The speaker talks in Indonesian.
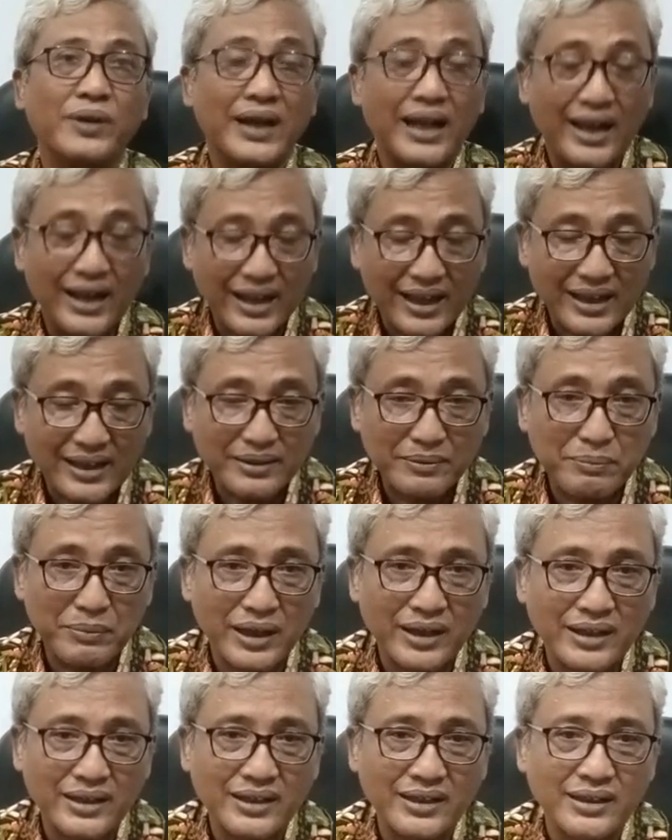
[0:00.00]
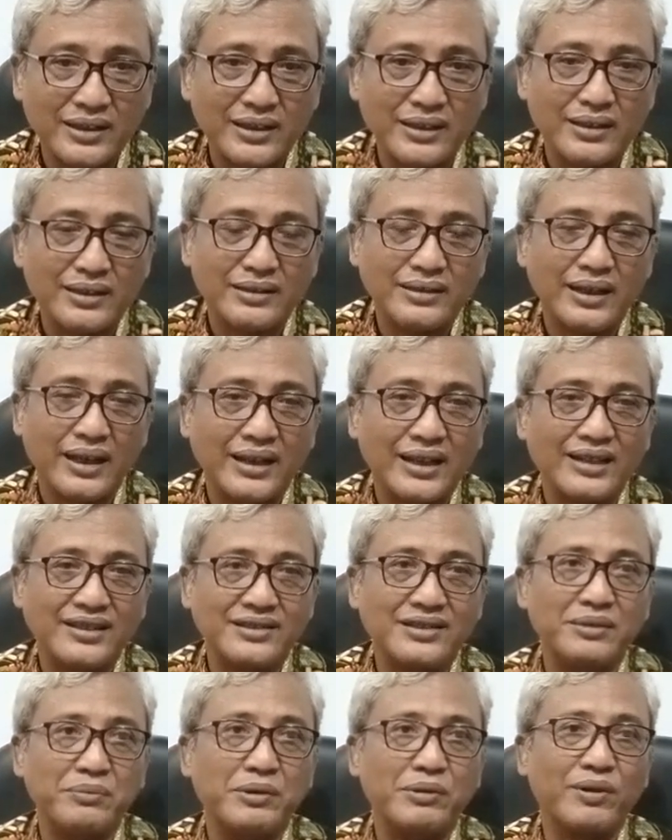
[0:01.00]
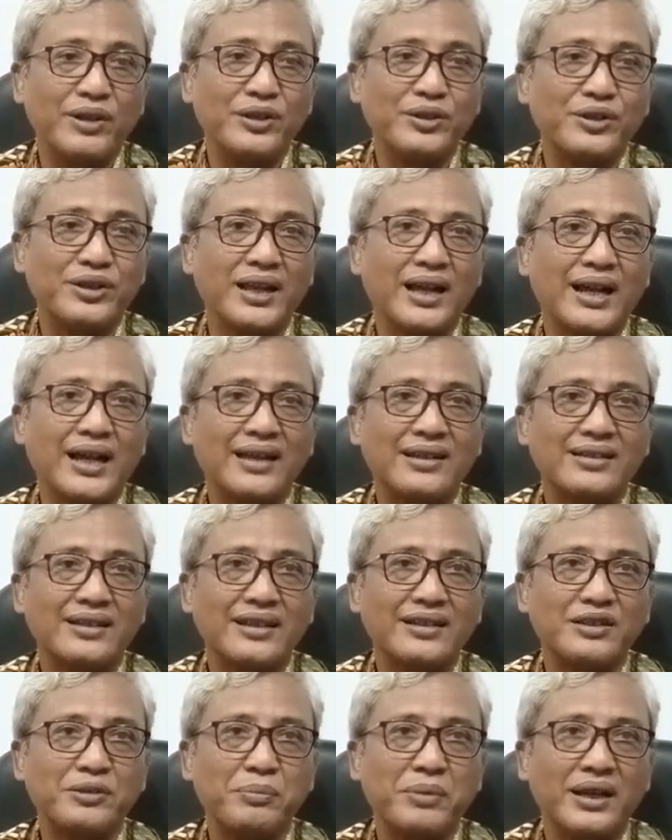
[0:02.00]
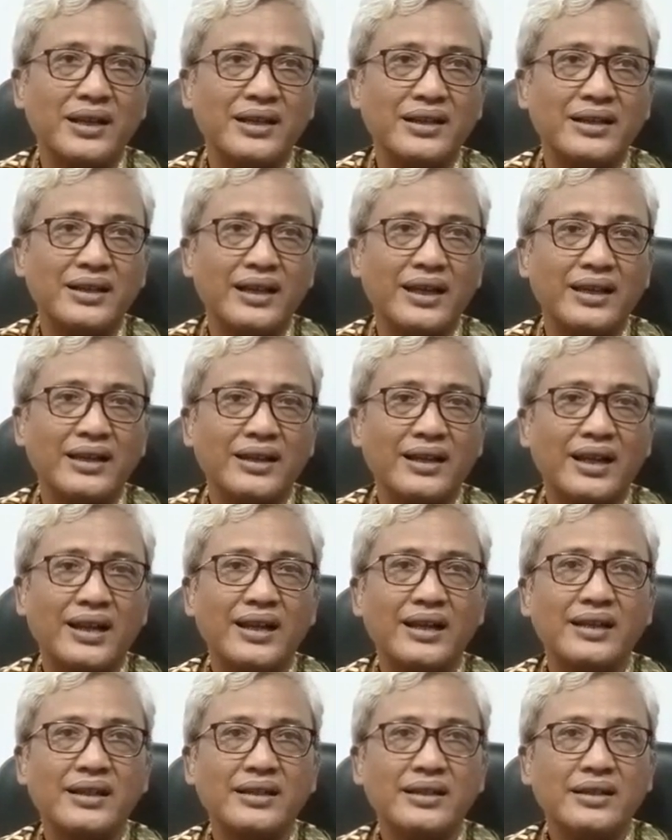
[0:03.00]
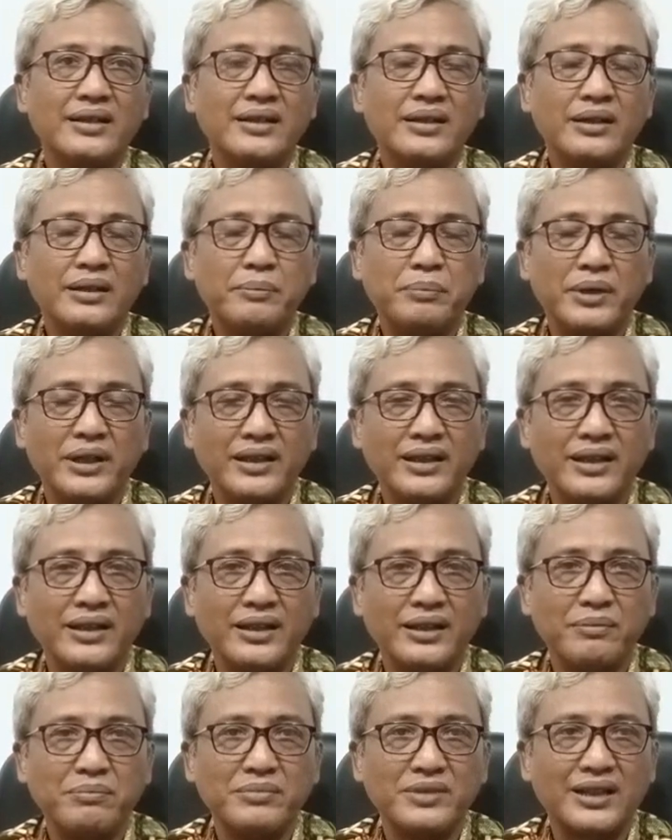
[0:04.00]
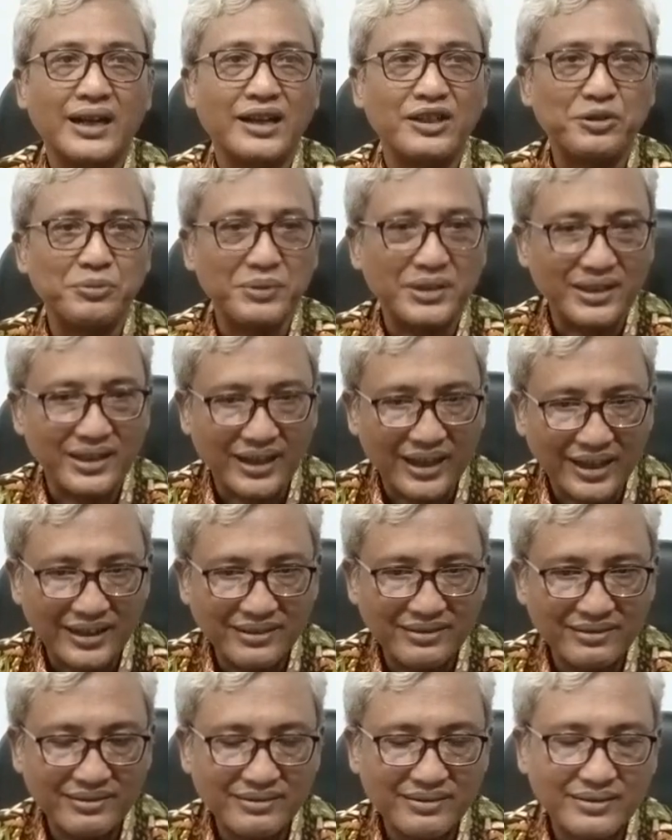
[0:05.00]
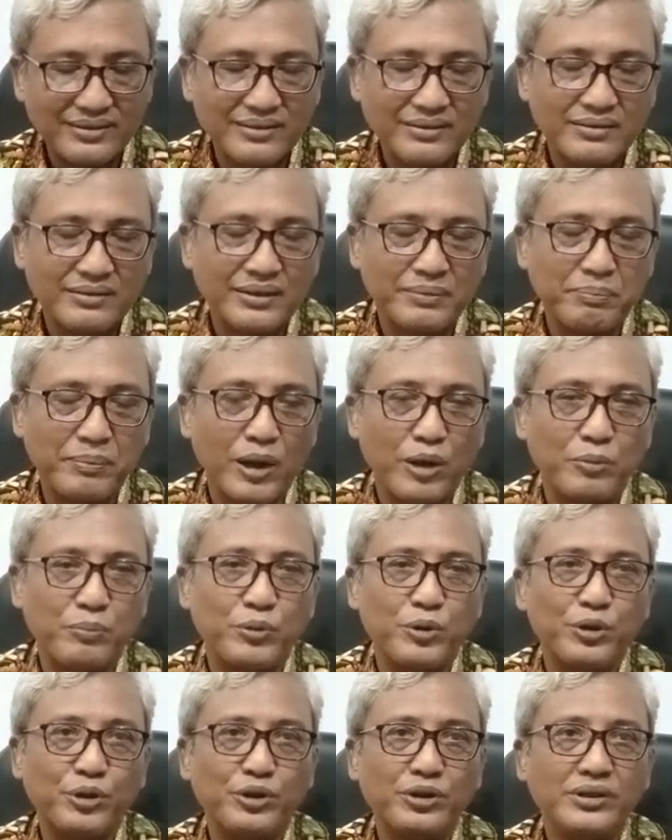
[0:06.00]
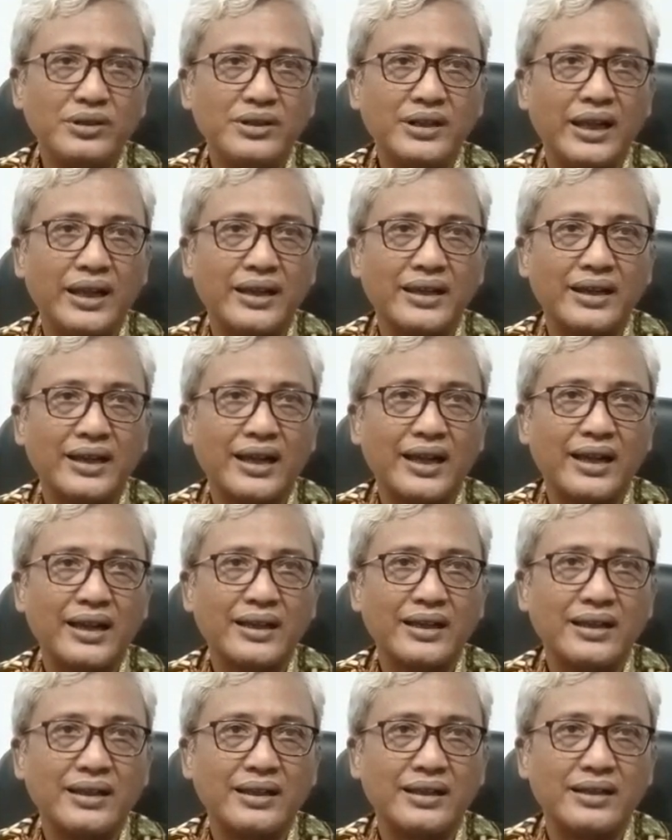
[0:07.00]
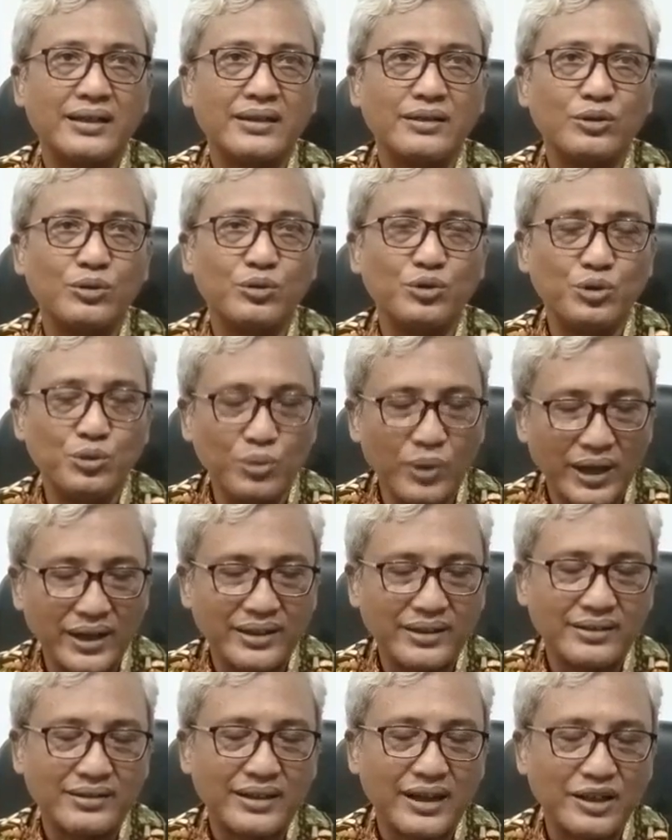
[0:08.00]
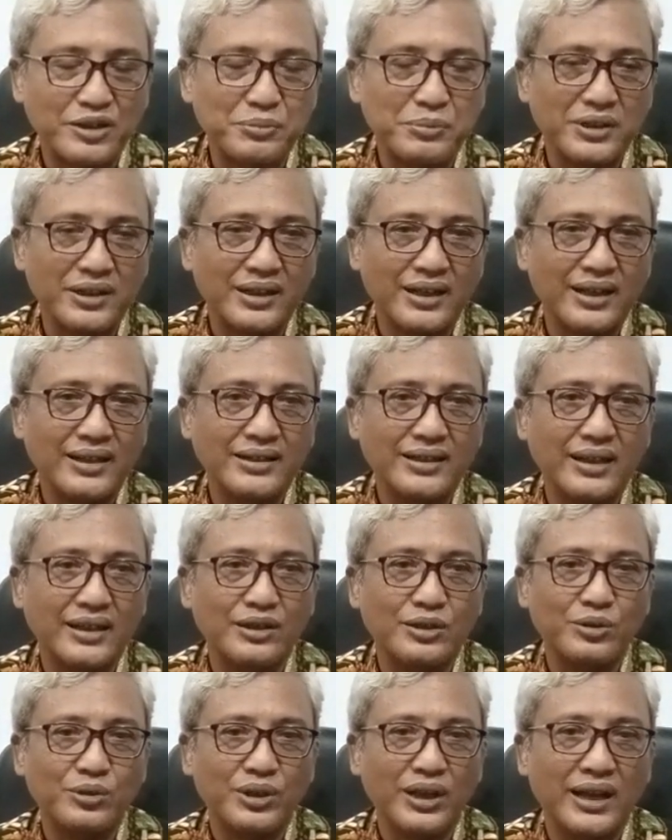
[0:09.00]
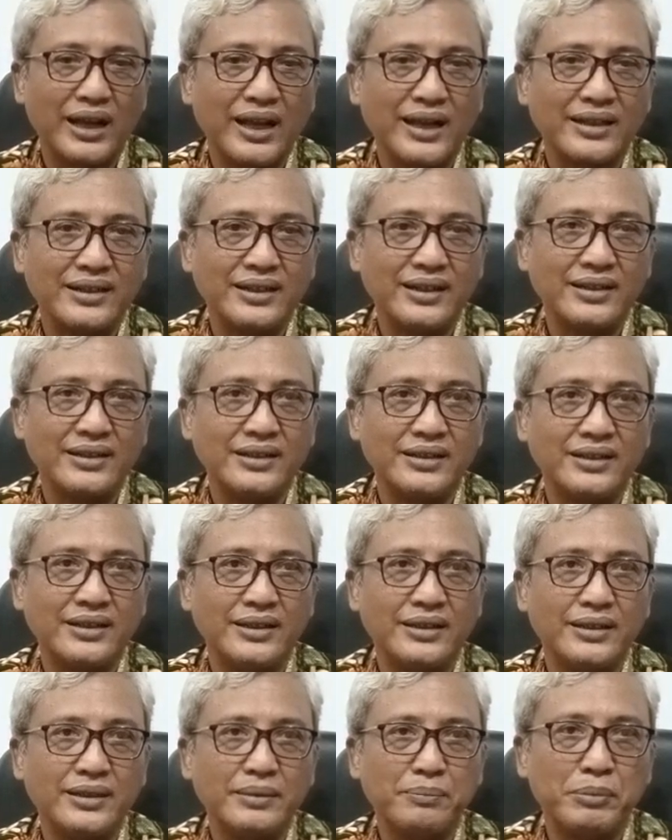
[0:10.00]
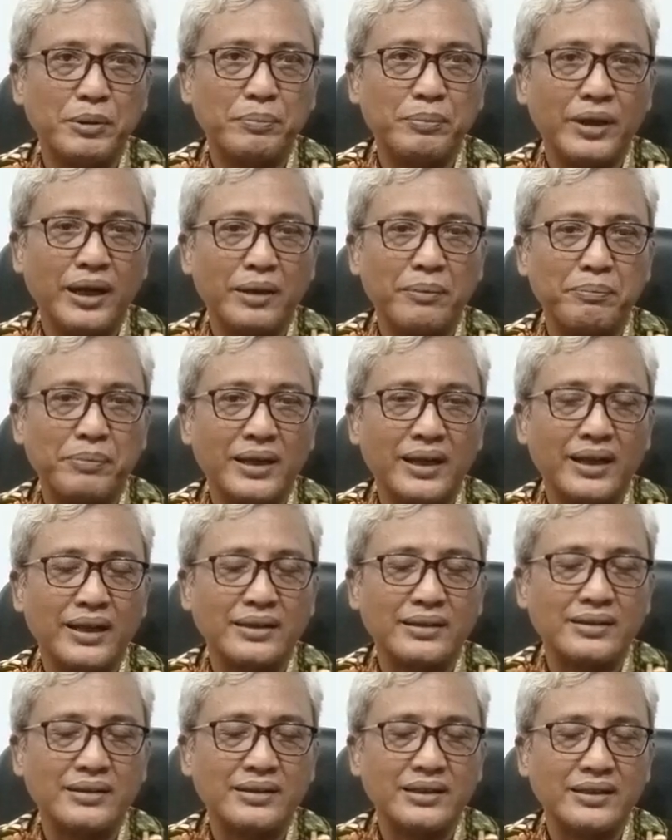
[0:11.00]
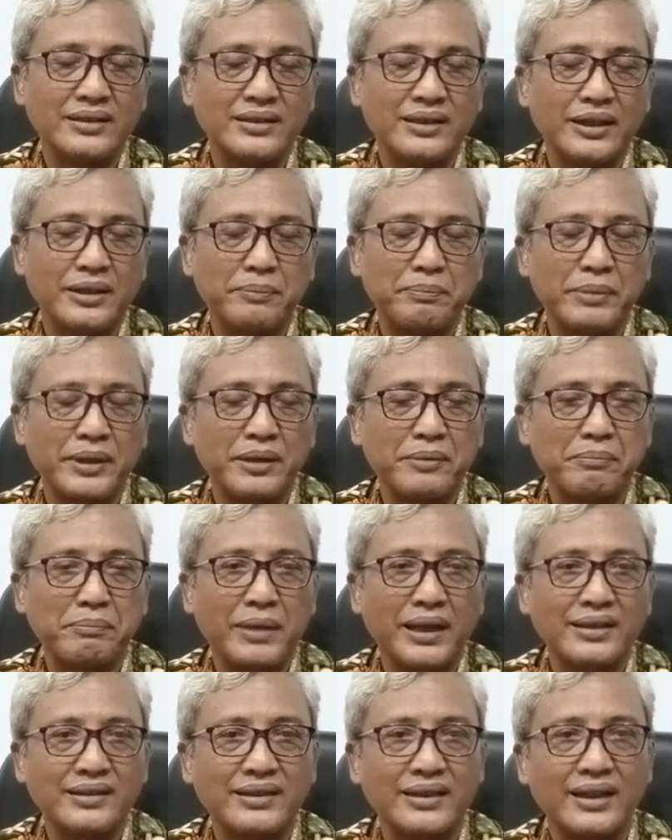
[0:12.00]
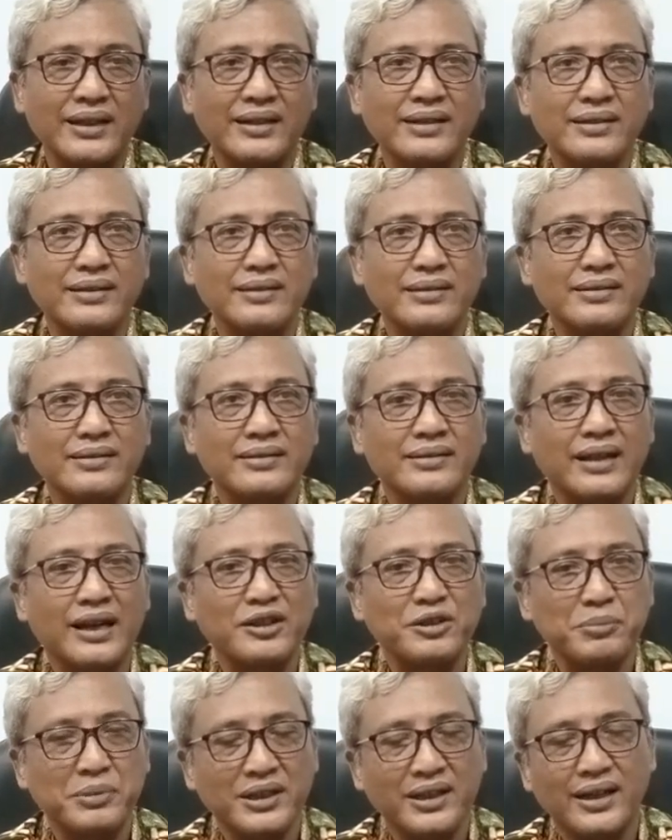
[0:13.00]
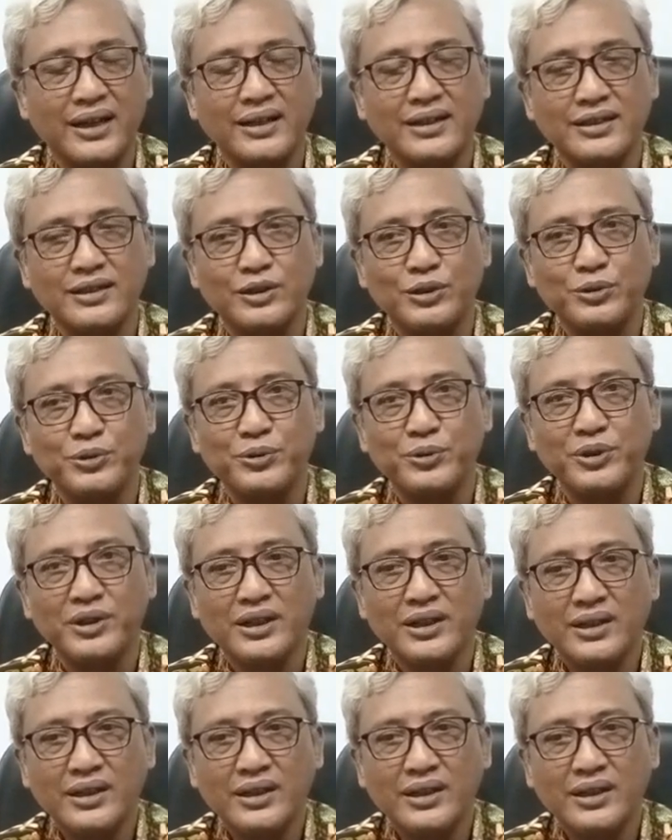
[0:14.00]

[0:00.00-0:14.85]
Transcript: kewenangan bagi daerah istimewa Yogyakarta sebagai daerah pengirim transmigran maupun daerah e, tujuan transmigran yaitu yang ada di beberapa titik penempatan transmigran itu.